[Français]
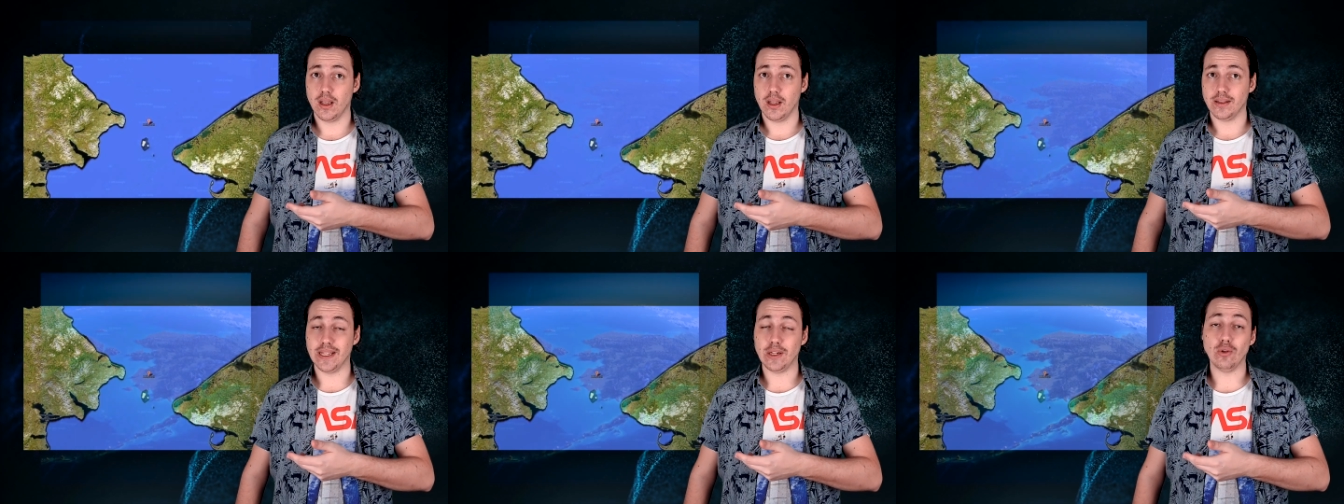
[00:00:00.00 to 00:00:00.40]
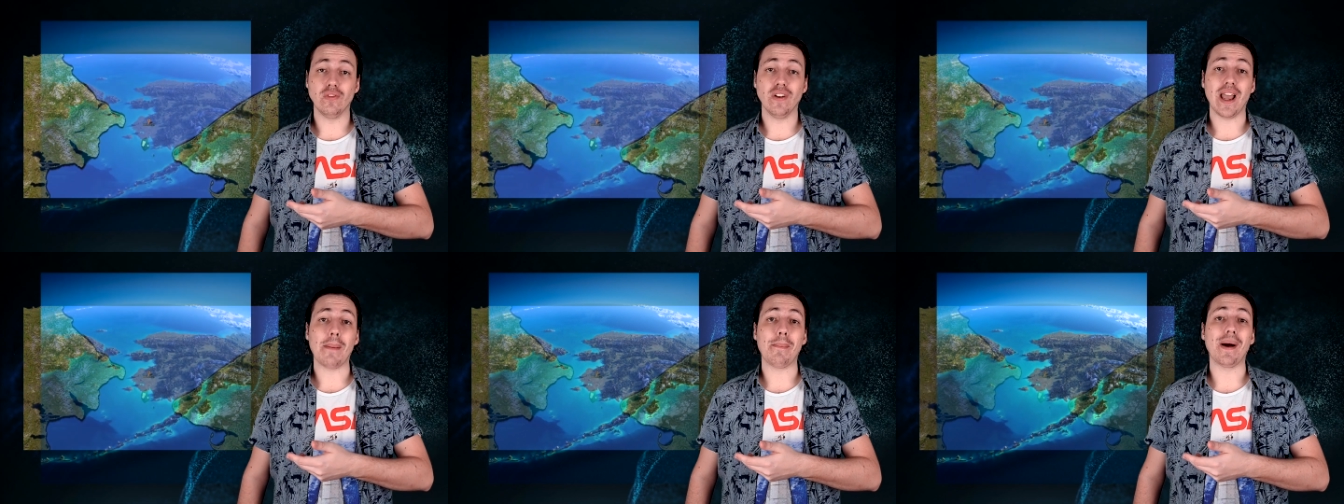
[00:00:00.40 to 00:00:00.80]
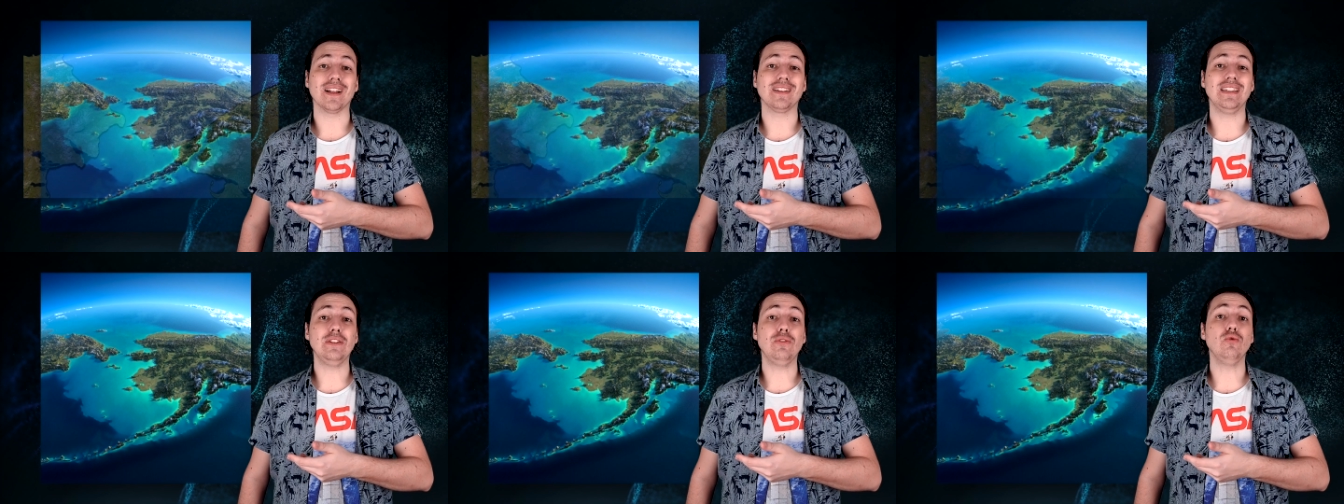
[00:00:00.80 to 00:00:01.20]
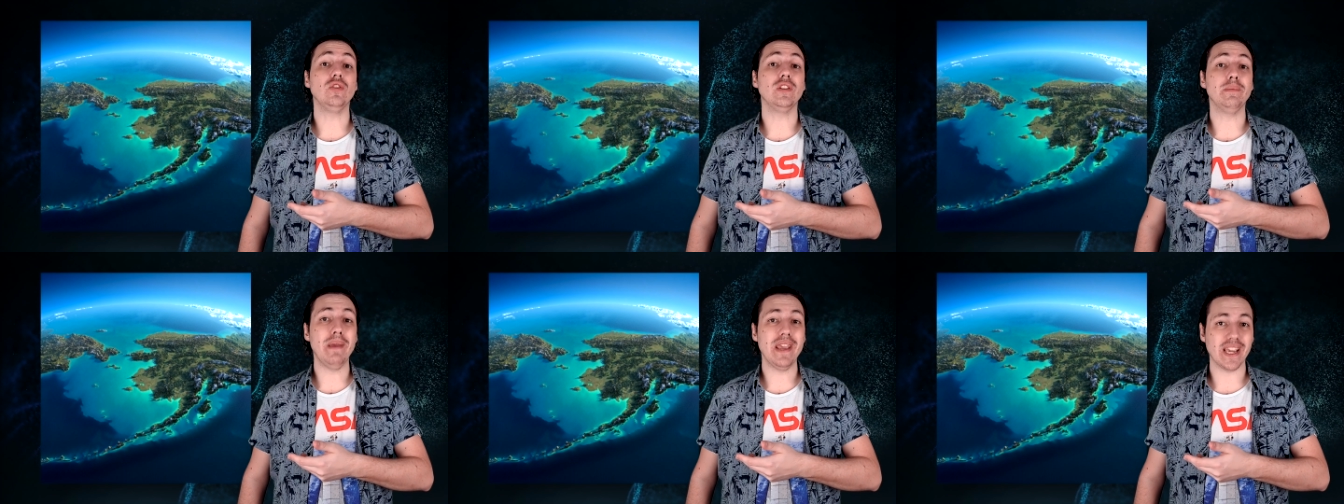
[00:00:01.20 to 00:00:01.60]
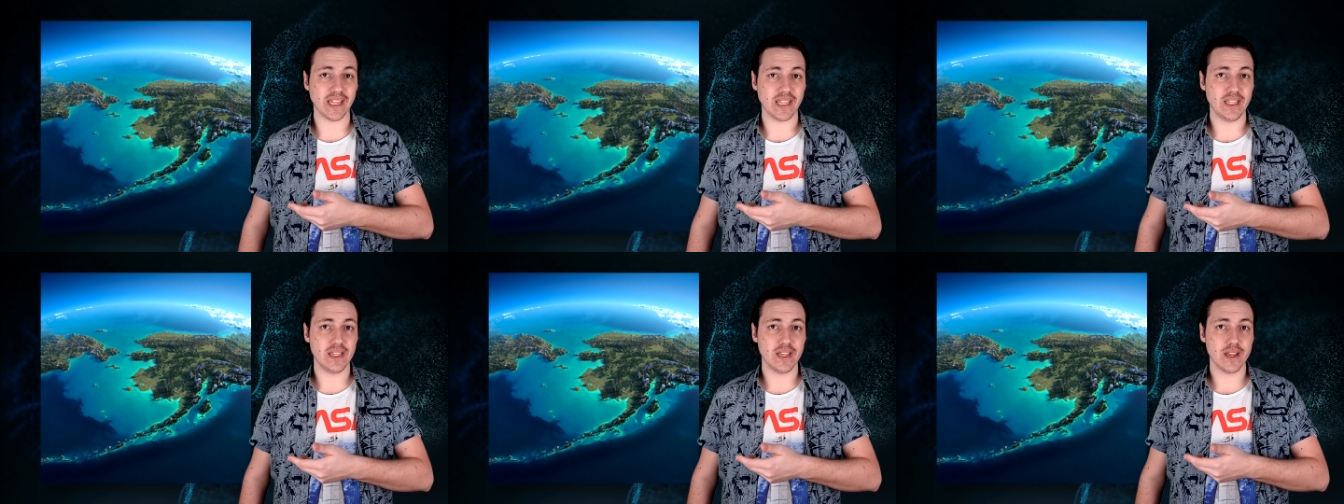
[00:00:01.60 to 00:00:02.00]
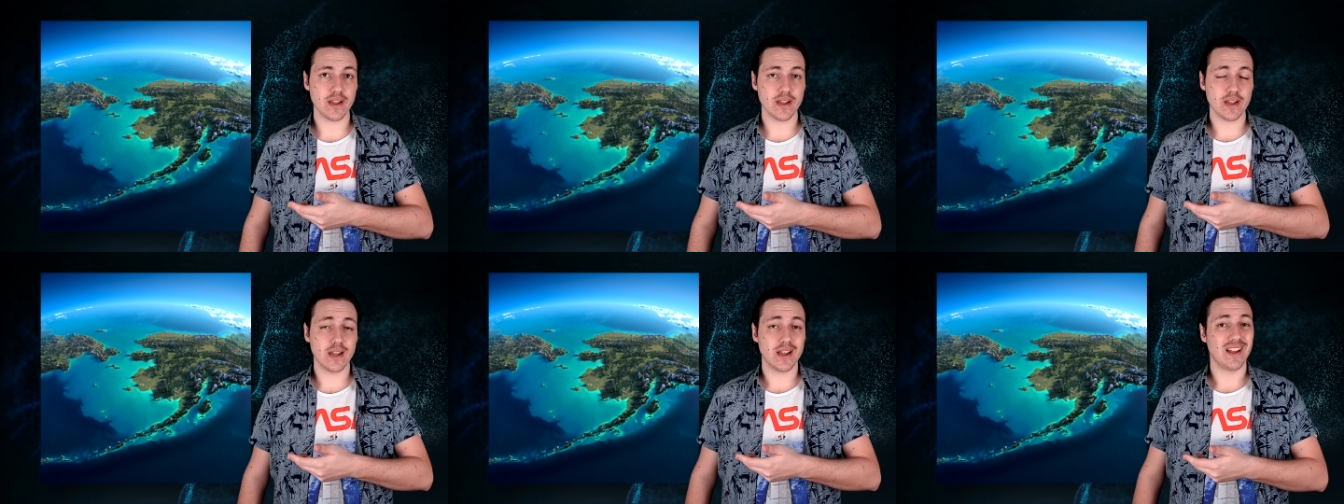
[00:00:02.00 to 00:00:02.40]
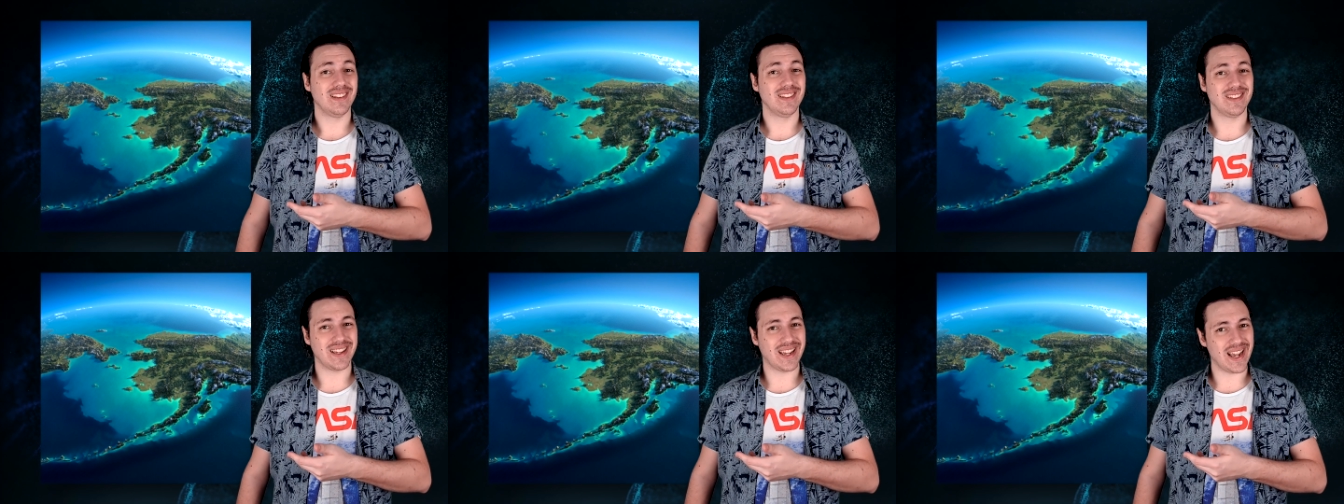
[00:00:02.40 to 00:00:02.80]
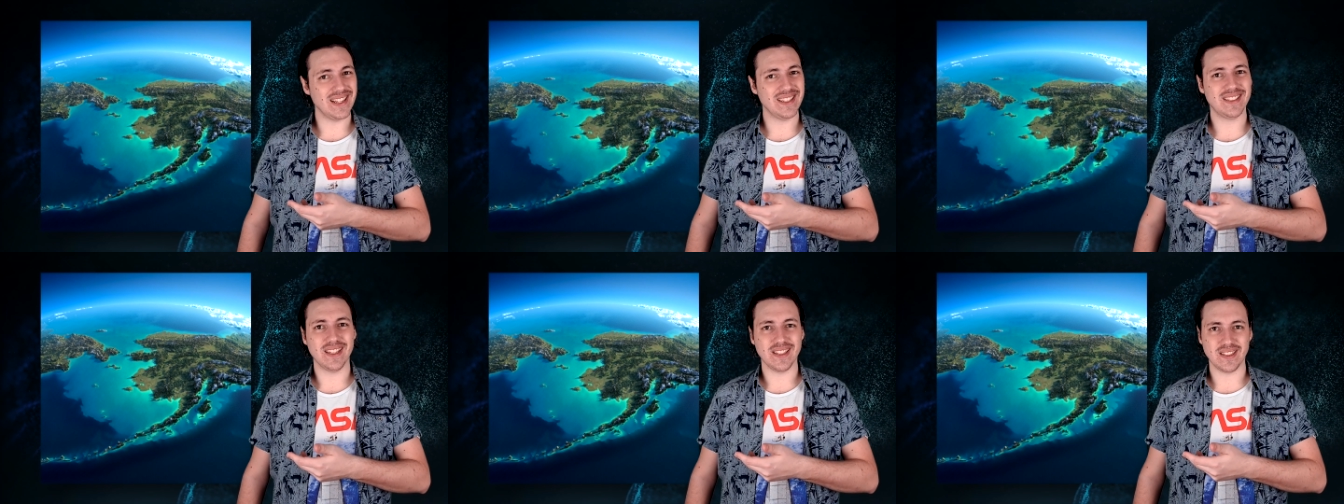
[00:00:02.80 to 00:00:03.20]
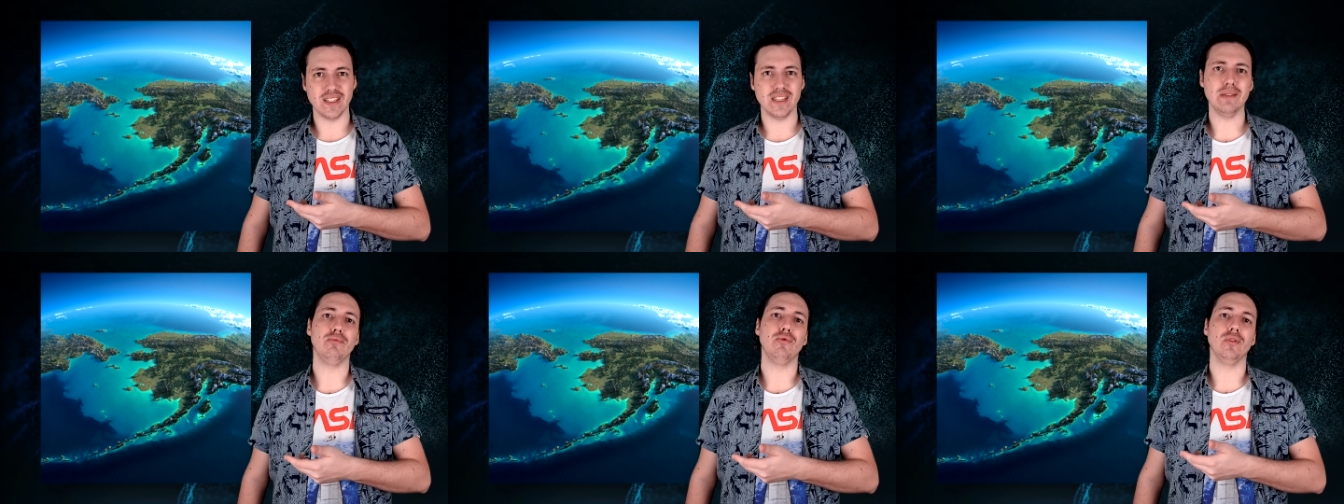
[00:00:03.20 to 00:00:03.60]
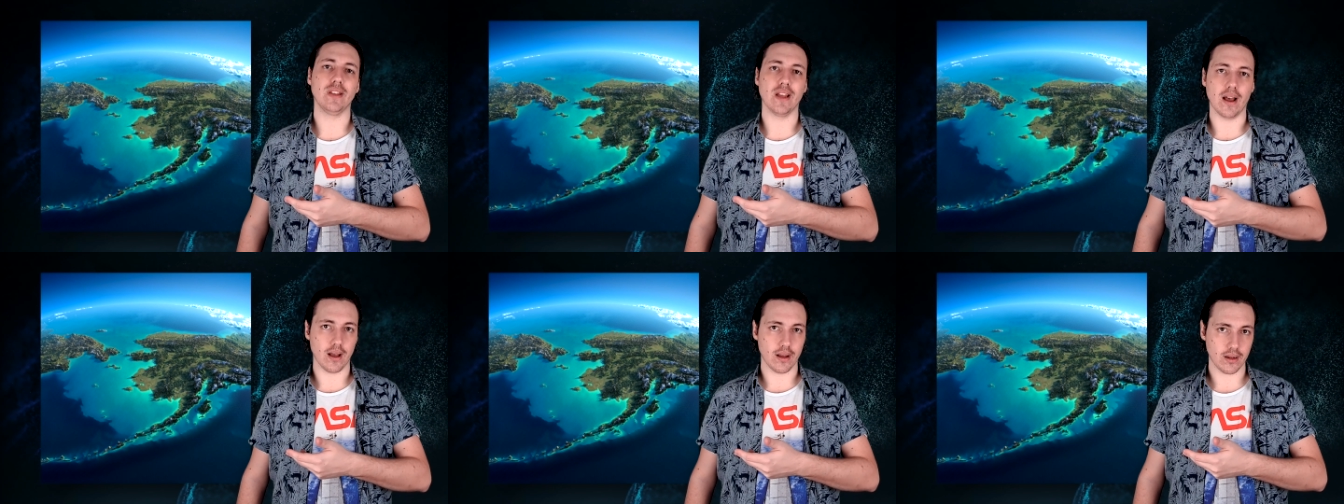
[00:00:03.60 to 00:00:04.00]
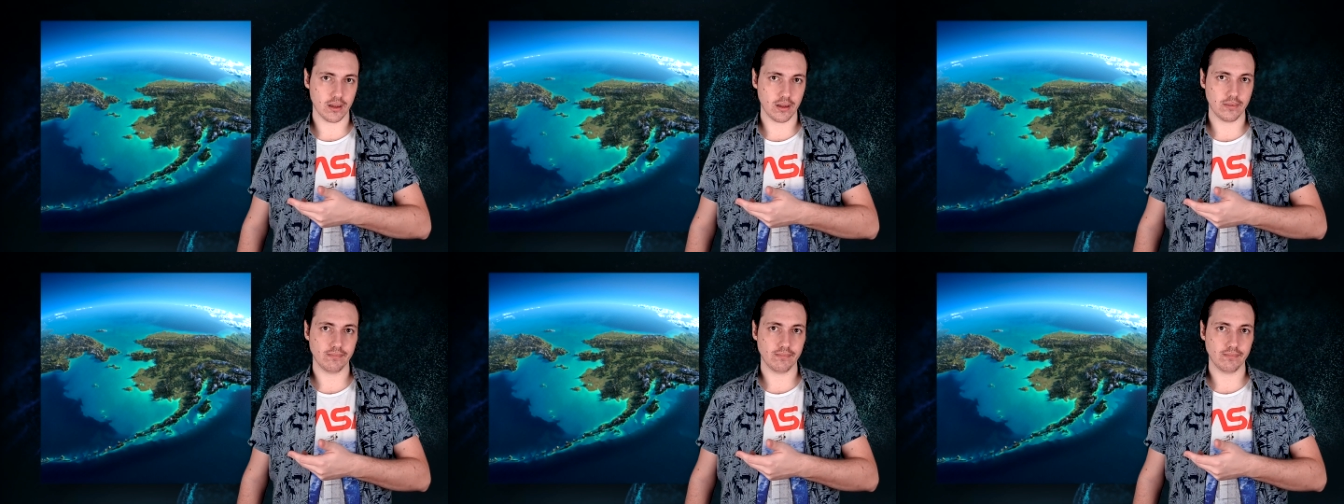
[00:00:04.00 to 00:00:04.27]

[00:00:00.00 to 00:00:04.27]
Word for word: découvert par Titus Bering 13 décennies plus tard.